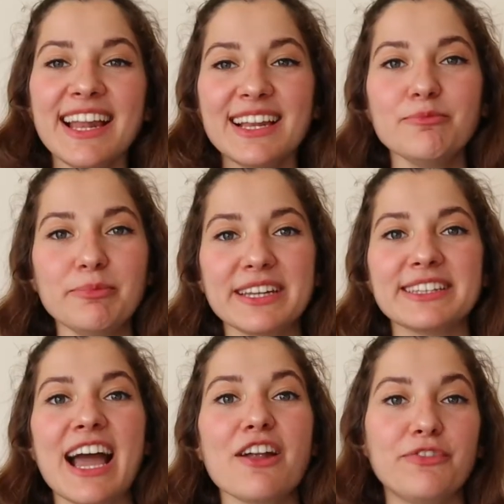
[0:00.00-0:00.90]
Gelelim bir
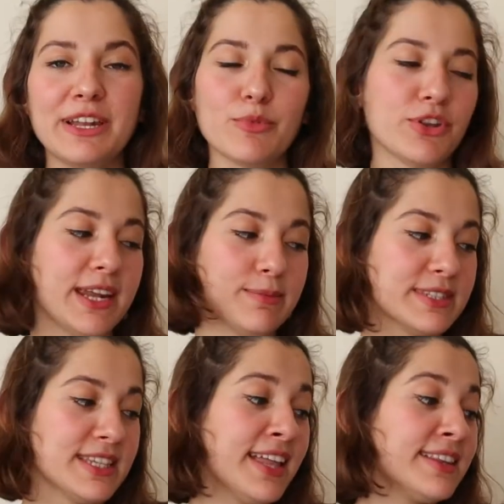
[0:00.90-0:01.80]
diğer film
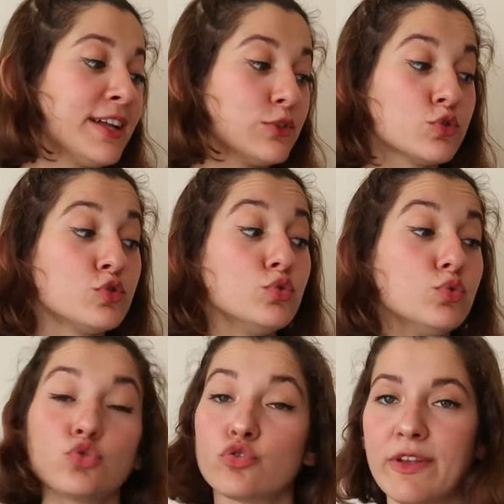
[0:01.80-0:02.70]
önerimize. Daha doğrusu
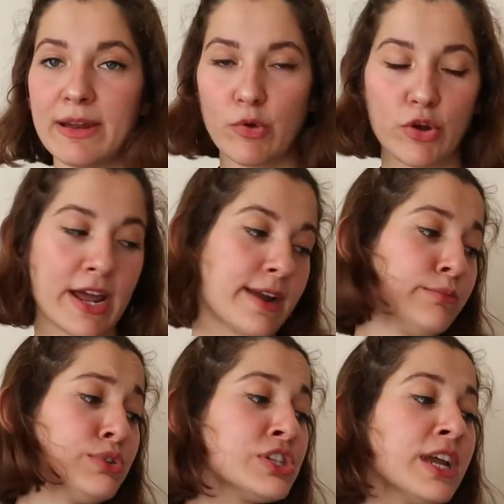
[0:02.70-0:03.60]
3 film
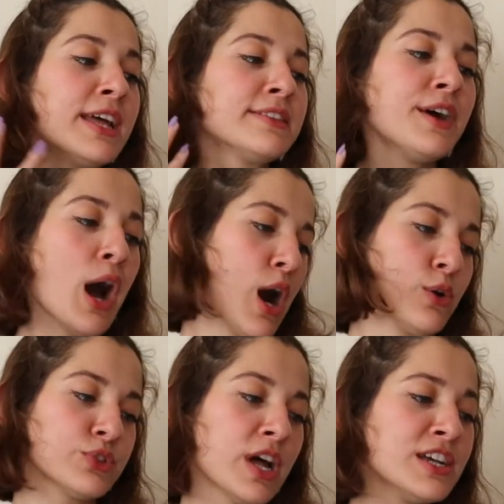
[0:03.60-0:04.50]
önermiş. The
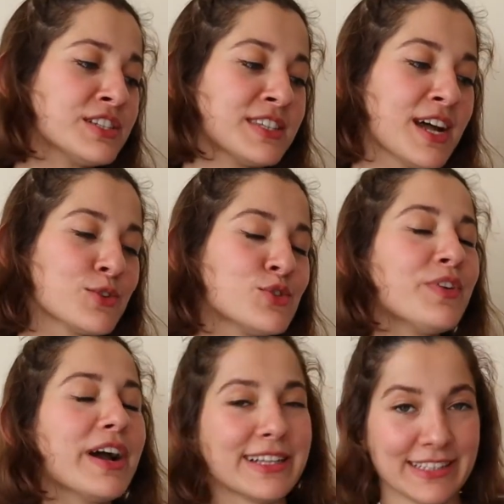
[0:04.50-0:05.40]
House, Aşk Sarhoşu
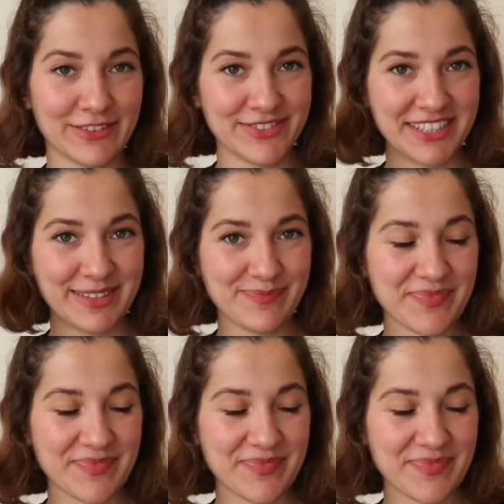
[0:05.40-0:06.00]
ve Akıl Defteri.